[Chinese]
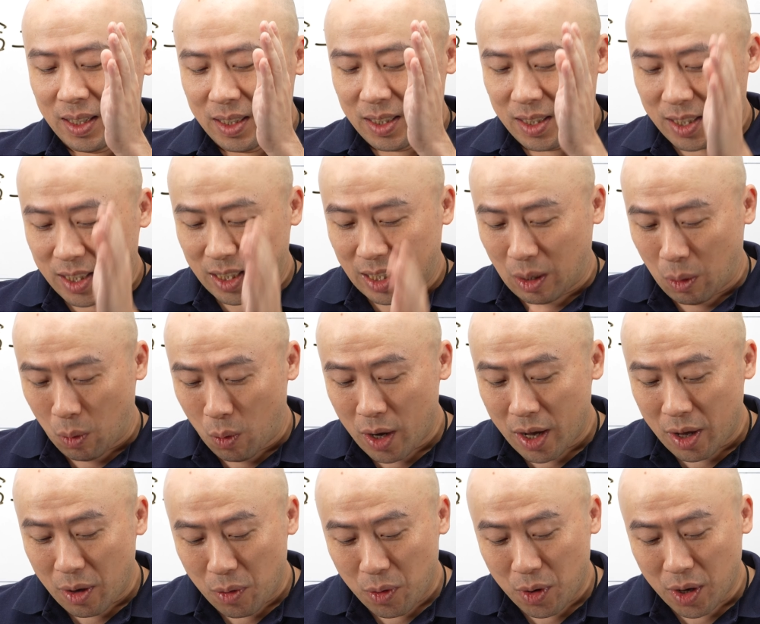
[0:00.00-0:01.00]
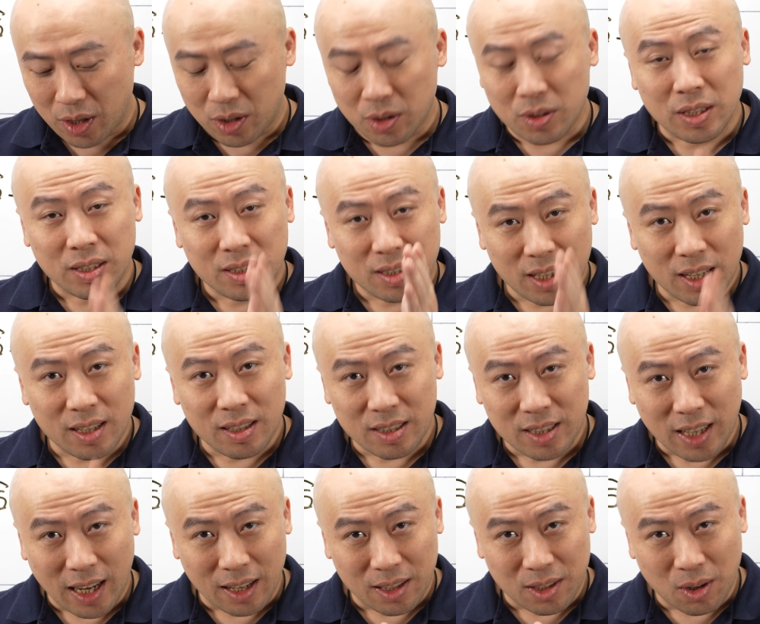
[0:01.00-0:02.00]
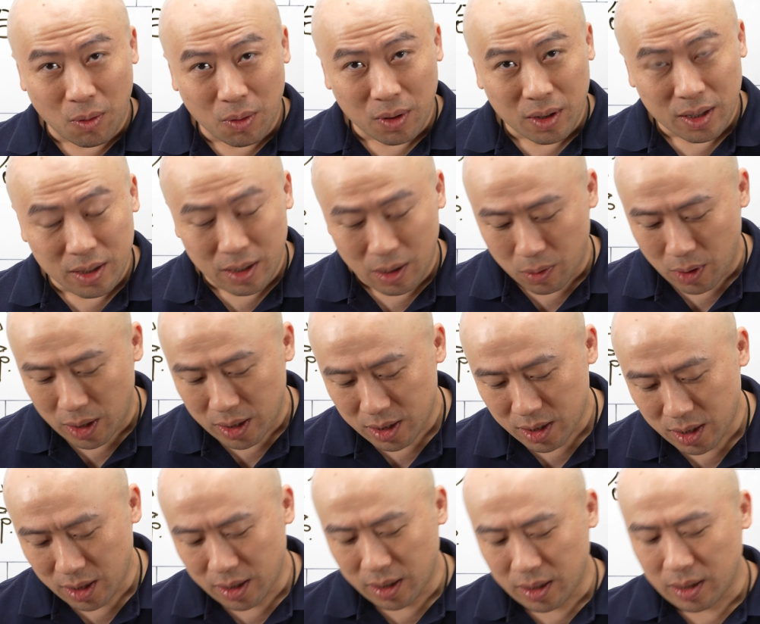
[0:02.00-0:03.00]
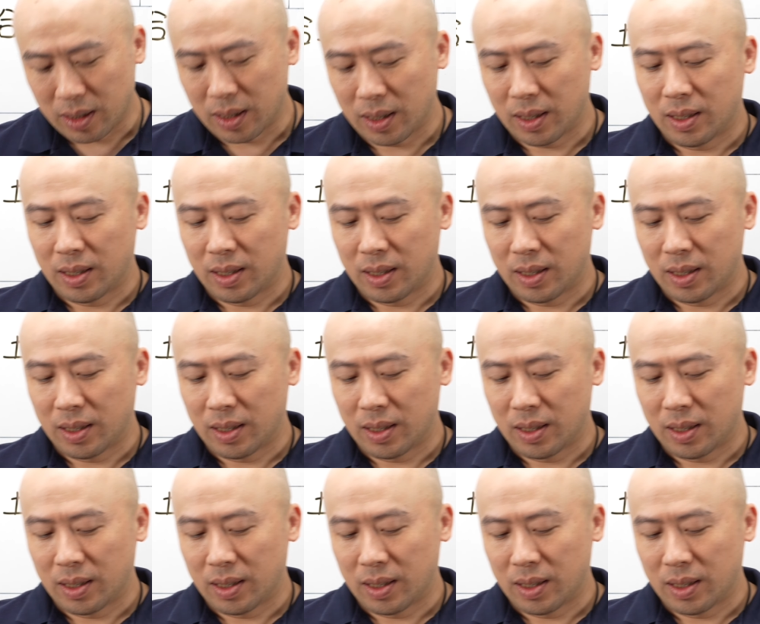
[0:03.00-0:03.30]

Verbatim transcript: 己未月就是正财通根的关系呢？